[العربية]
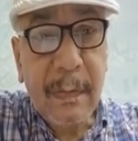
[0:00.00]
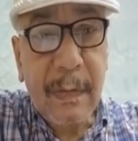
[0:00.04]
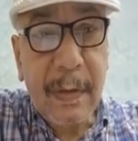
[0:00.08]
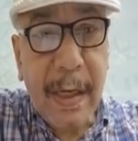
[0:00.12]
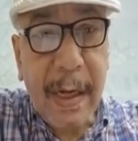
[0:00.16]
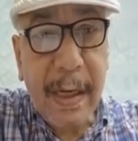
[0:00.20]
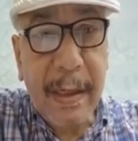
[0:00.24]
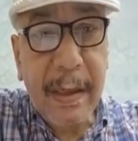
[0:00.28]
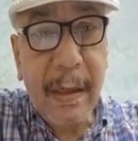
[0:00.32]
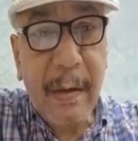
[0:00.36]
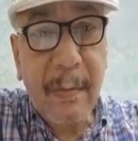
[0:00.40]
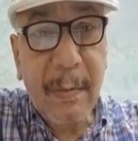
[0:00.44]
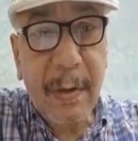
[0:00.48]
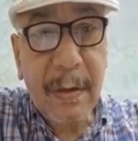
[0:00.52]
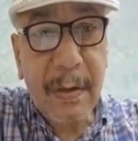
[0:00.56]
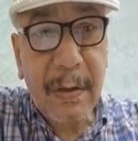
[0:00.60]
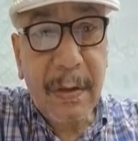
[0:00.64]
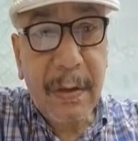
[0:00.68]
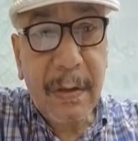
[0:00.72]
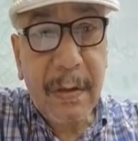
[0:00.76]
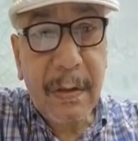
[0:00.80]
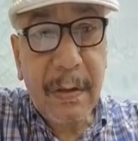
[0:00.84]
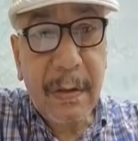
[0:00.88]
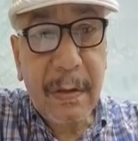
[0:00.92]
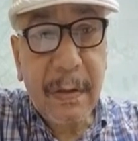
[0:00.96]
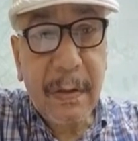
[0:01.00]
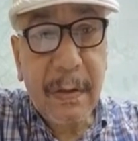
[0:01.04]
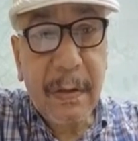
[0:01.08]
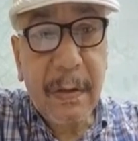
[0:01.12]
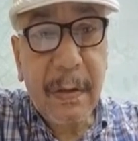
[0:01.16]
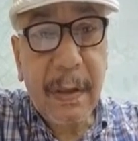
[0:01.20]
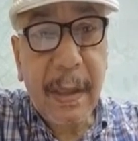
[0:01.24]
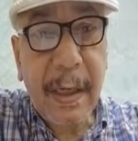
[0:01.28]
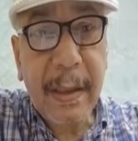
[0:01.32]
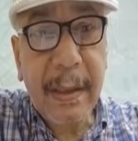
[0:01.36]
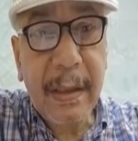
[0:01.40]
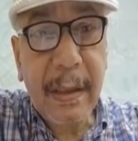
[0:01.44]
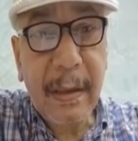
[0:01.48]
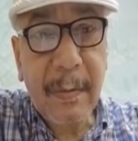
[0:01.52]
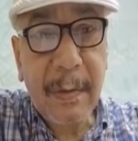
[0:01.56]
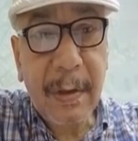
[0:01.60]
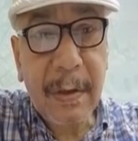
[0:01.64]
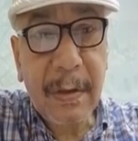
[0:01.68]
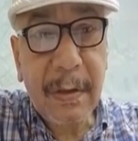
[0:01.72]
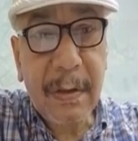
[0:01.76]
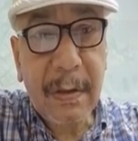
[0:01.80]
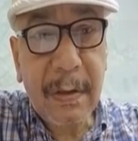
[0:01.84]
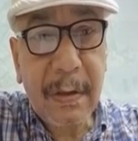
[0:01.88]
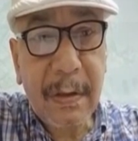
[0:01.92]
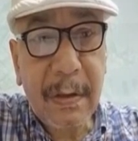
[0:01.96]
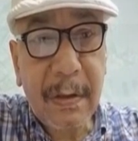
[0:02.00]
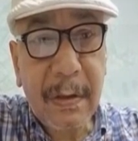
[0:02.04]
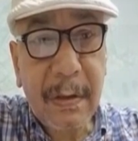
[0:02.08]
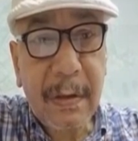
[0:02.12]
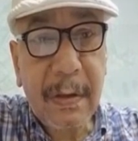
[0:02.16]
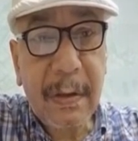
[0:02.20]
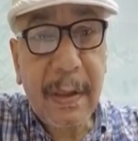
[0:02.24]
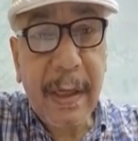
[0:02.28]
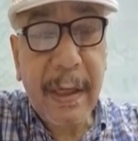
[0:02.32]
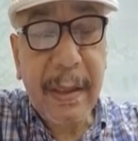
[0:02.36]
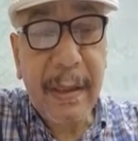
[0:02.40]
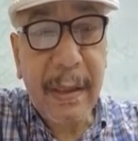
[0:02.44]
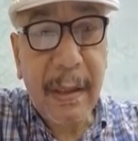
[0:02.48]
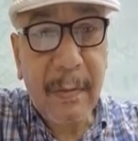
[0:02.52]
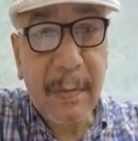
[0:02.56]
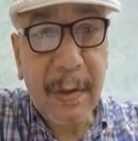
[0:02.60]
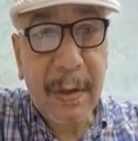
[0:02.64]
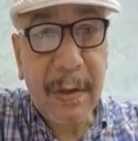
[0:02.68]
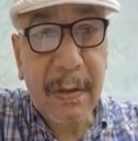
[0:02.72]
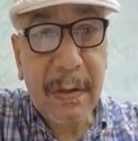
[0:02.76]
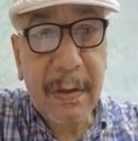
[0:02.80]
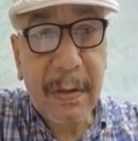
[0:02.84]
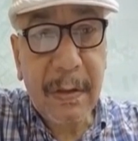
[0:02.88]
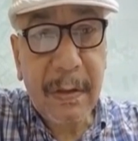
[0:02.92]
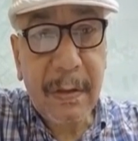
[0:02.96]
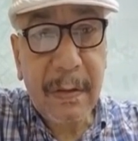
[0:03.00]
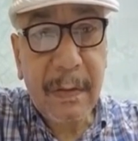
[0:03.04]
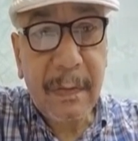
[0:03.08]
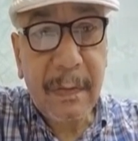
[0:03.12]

تحيا مصر تحيا مصر تحيا مصر